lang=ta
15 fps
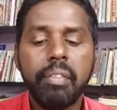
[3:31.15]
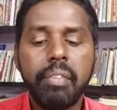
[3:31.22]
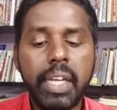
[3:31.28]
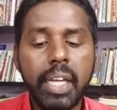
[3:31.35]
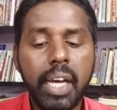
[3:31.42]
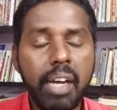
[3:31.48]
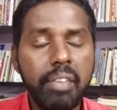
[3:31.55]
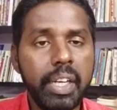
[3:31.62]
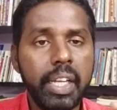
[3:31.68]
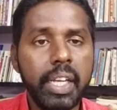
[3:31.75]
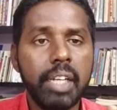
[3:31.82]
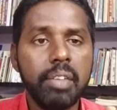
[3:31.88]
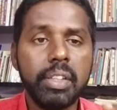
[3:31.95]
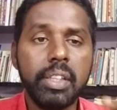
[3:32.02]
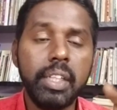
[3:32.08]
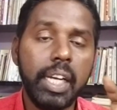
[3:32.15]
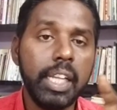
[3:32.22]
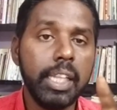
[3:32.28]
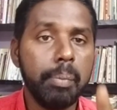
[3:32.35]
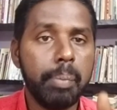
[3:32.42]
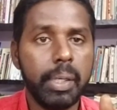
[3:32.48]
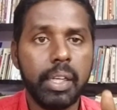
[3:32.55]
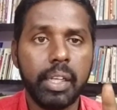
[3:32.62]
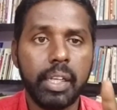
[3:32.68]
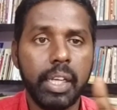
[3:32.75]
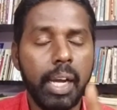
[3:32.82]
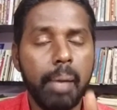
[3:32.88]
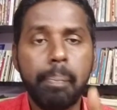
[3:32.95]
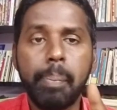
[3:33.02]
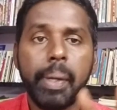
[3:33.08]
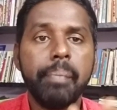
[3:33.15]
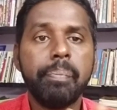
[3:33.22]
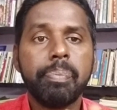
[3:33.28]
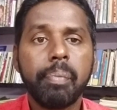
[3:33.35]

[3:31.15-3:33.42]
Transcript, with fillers: வினா விடைகள் வந்து எழுதப்பட்டிருக்கு அப்ப